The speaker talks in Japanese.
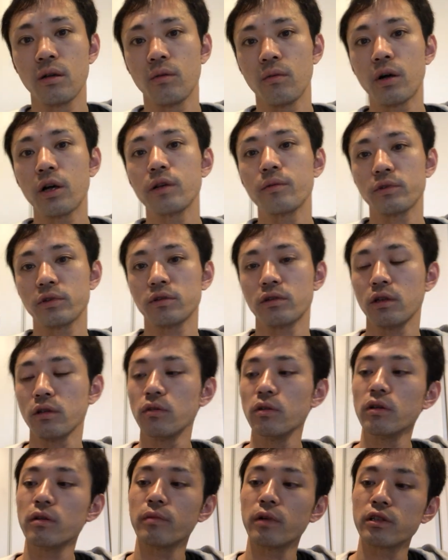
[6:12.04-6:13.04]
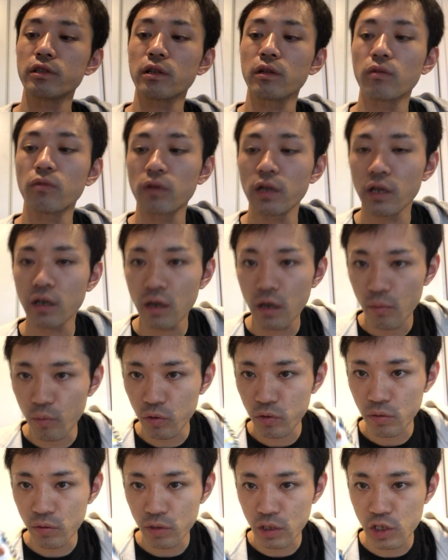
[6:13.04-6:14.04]
わかります例えばじゃあこれが
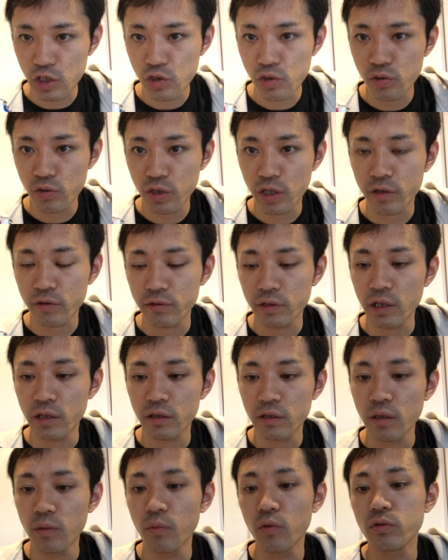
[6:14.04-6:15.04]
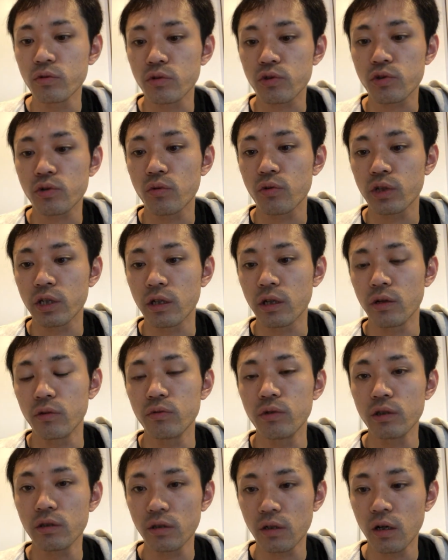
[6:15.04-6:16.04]
元に集客できて僕の商品が
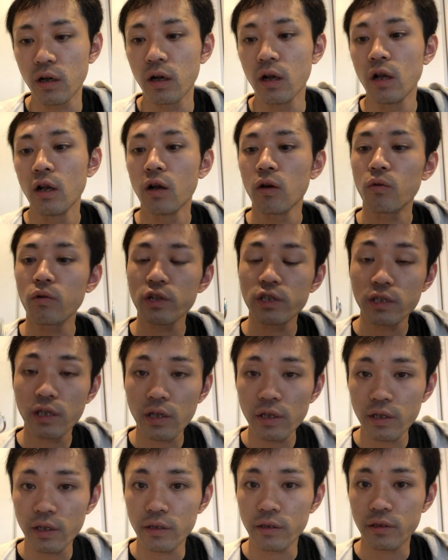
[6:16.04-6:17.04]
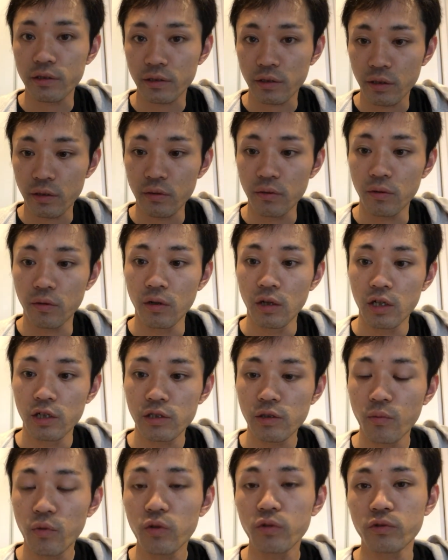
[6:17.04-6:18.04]
売れたらこれ1000円ですけど
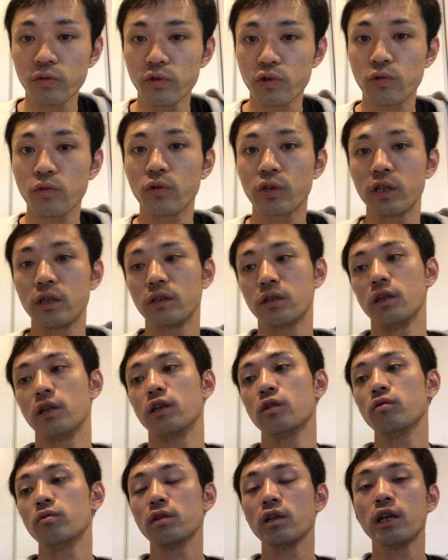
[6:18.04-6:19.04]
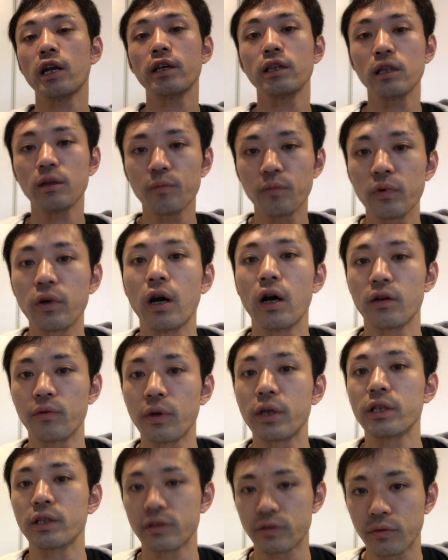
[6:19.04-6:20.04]
じゃあ僕の商品っていろんなラインナップがある
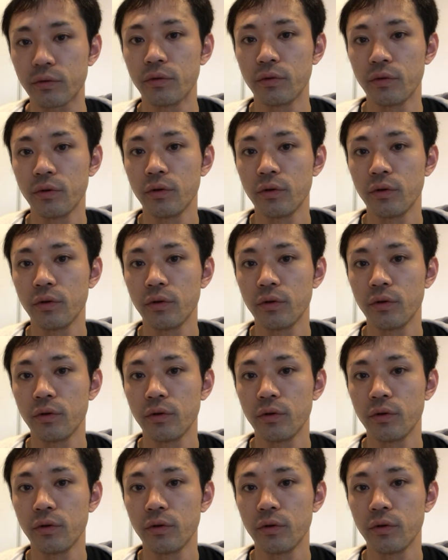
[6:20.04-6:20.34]
わけですよ